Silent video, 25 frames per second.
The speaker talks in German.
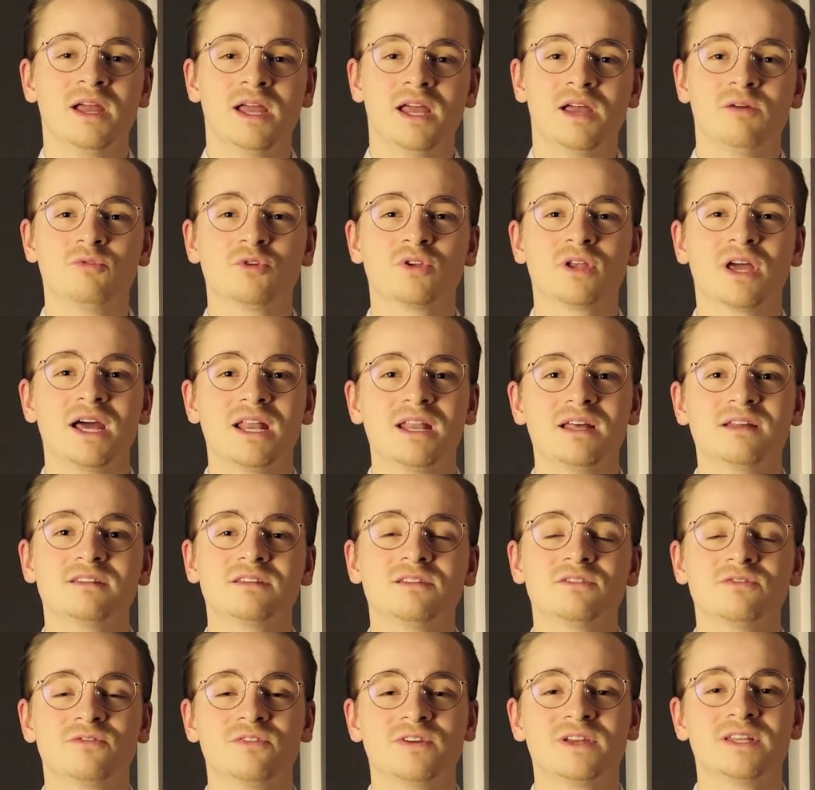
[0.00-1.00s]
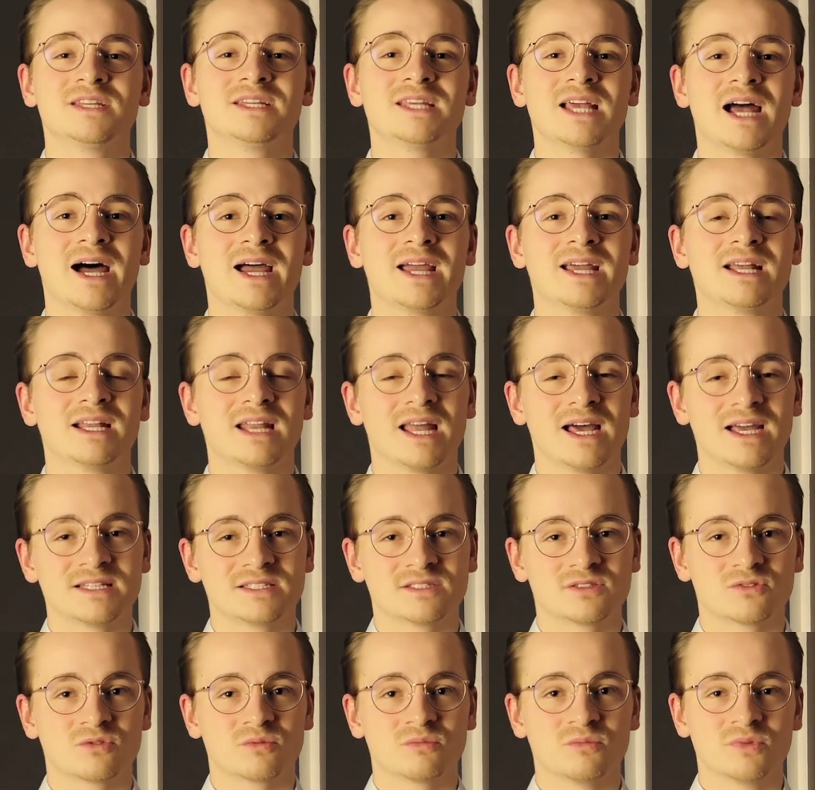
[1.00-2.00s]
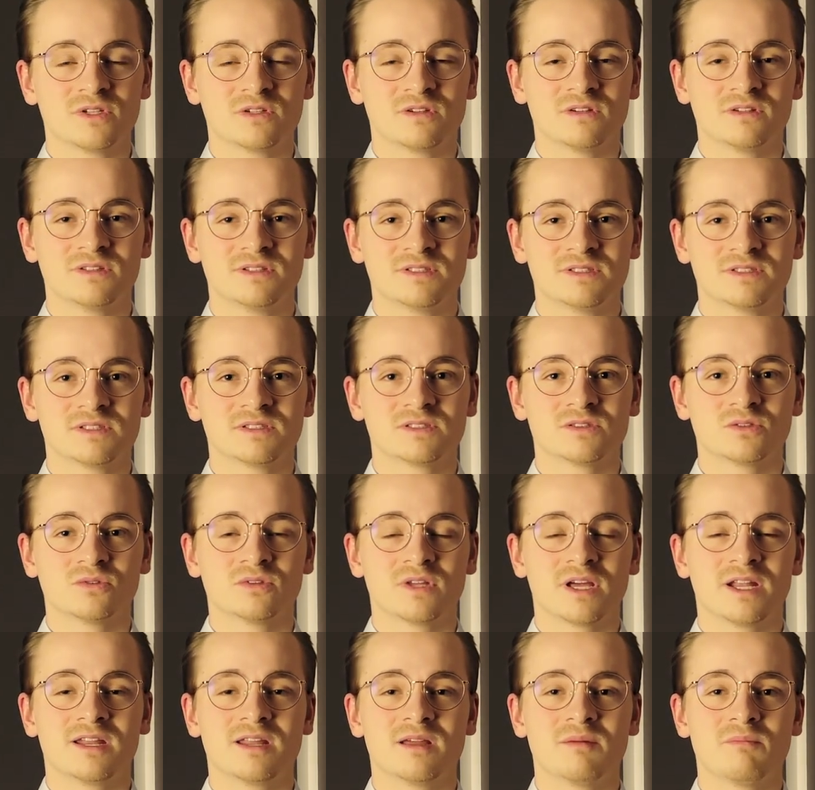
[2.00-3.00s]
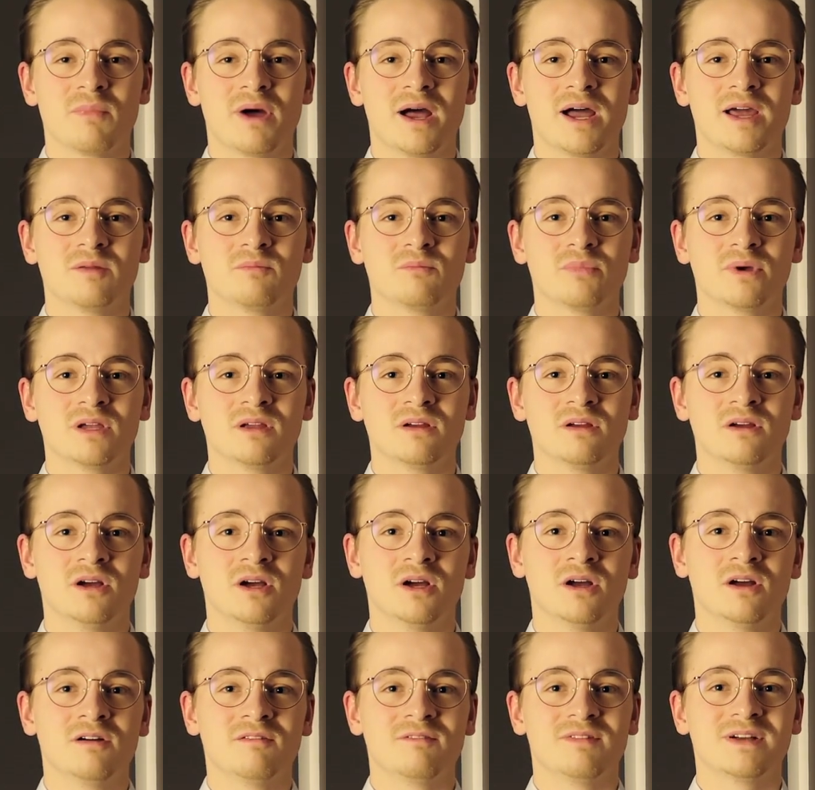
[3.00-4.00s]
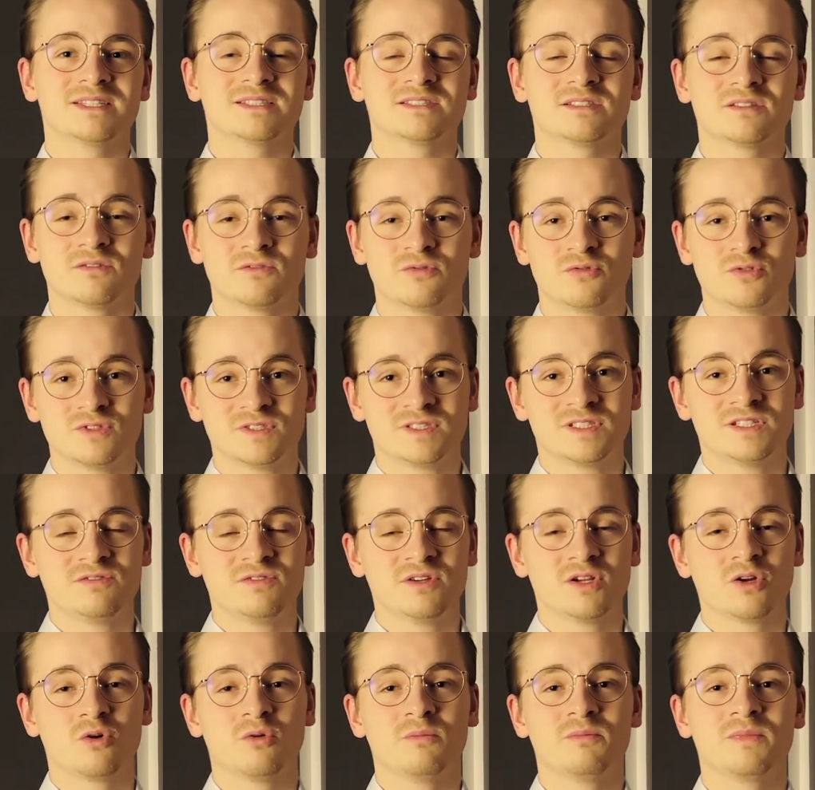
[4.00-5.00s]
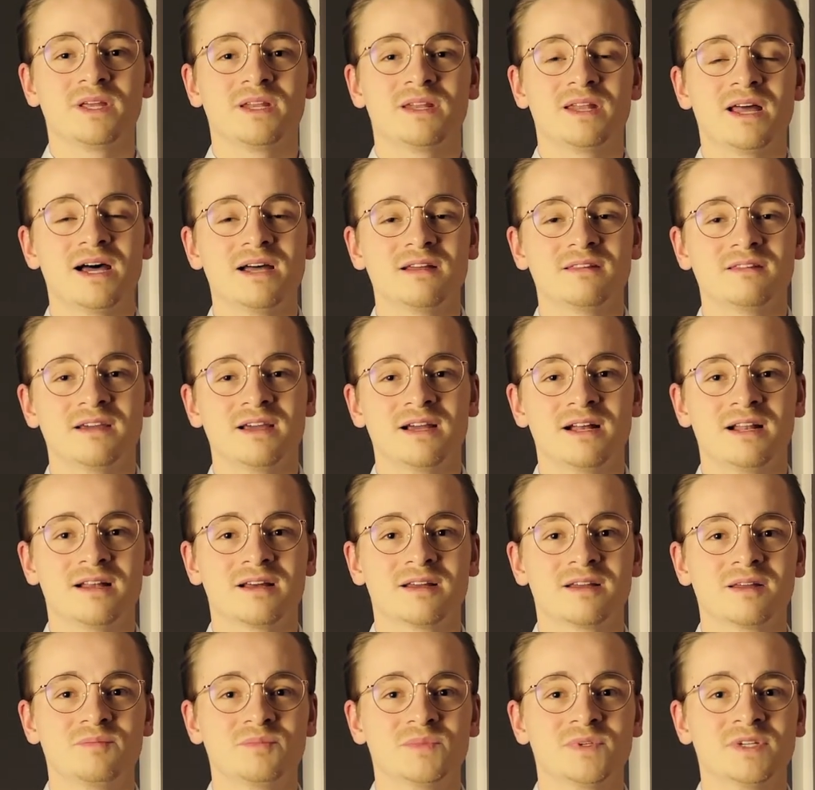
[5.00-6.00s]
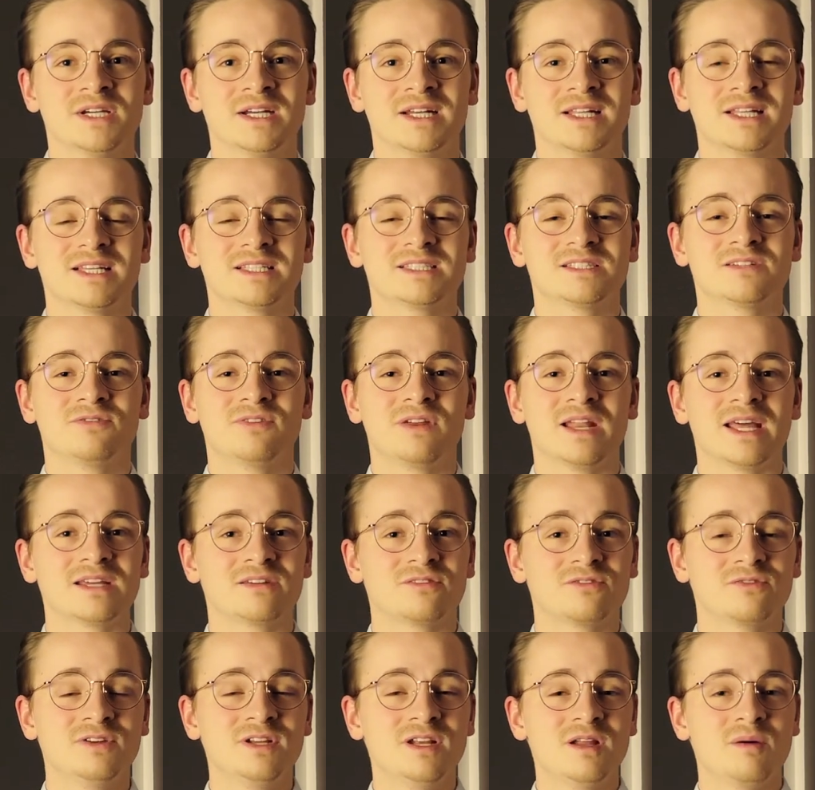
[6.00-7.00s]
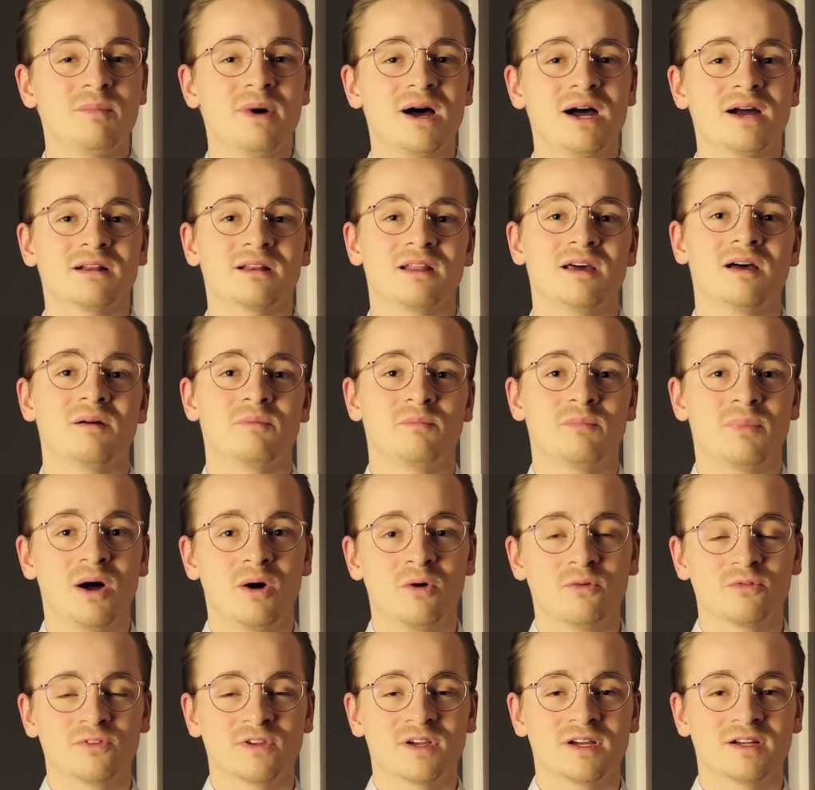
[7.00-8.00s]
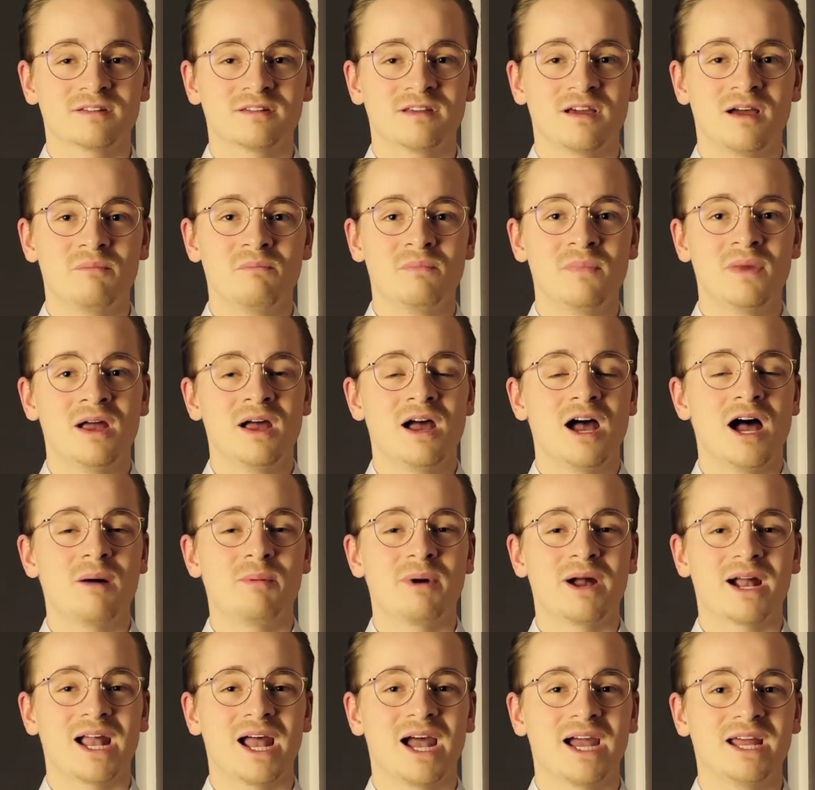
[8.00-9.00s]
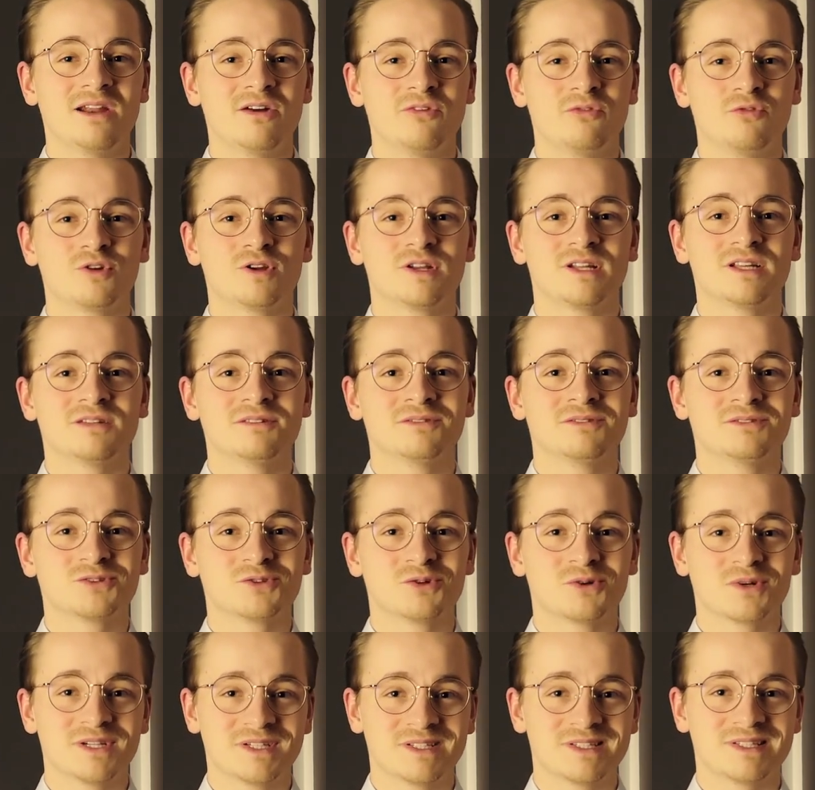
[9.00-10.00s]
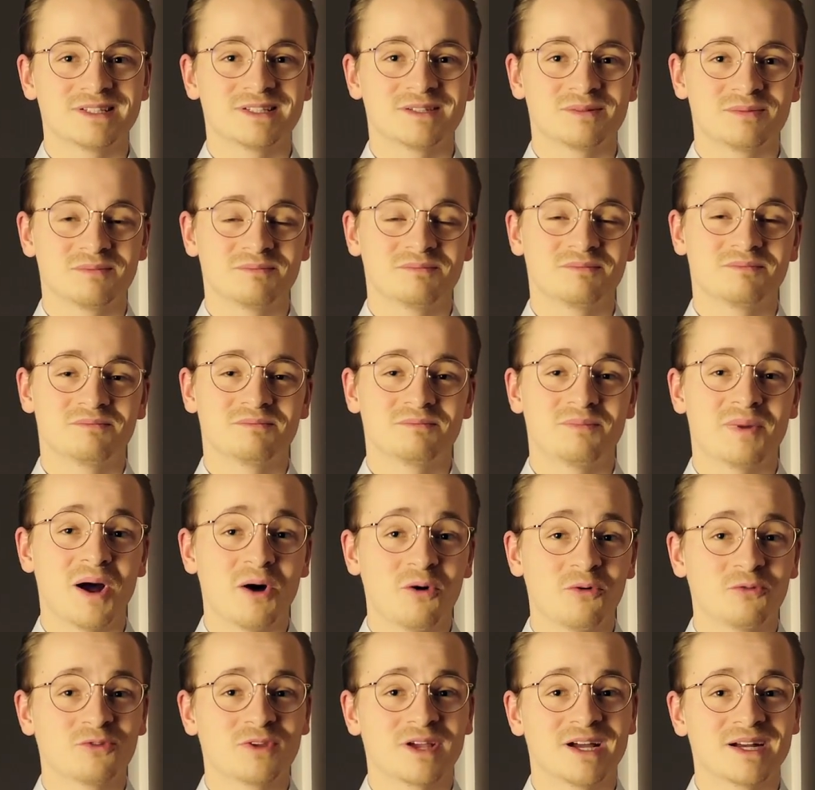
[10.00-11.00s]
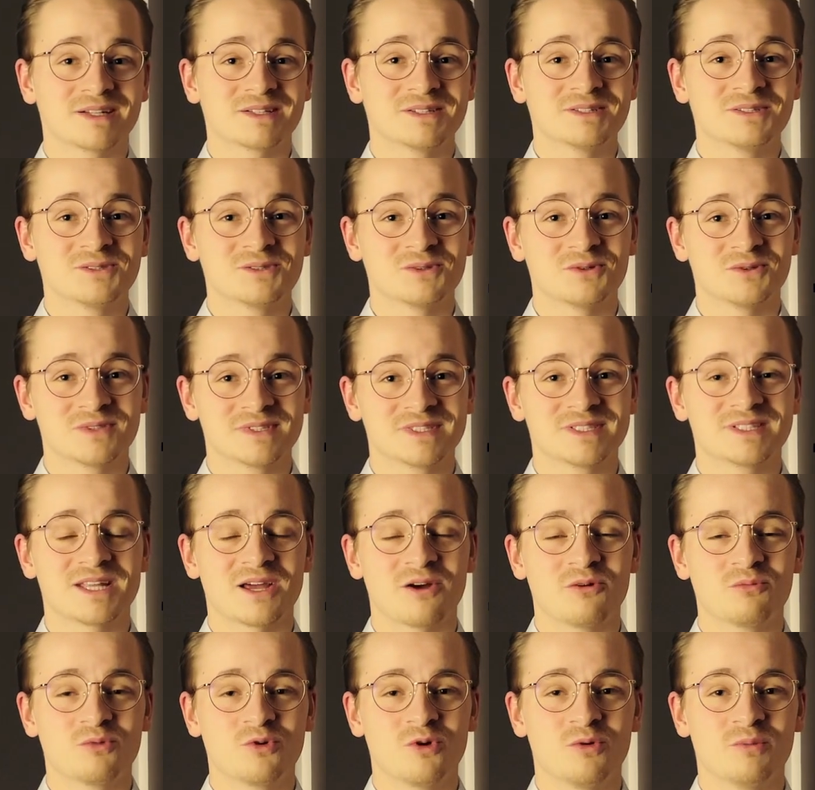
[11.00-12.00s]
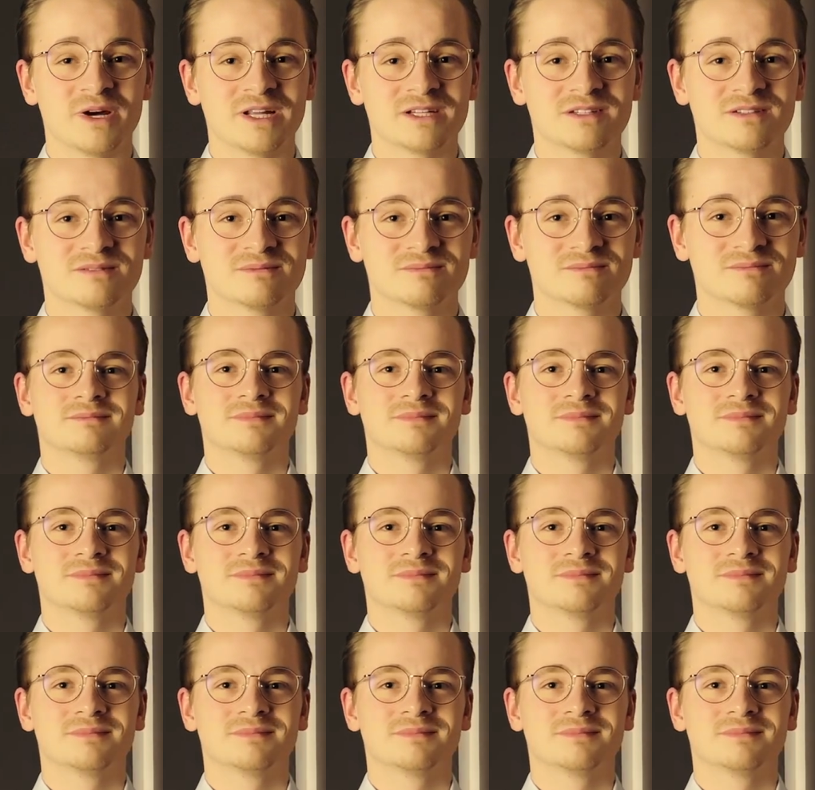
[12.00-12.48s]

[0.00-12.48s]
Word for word: Er wird relativ wenig Eigenleistung mit in dieses Unternehmen reinbringen, was für sie wiederum den Nachteil ergibt, dass sie vielleicht viele Makler beauftragt haben, aber keiner von denen so richtig beauftragt ist und sich darum kümmert.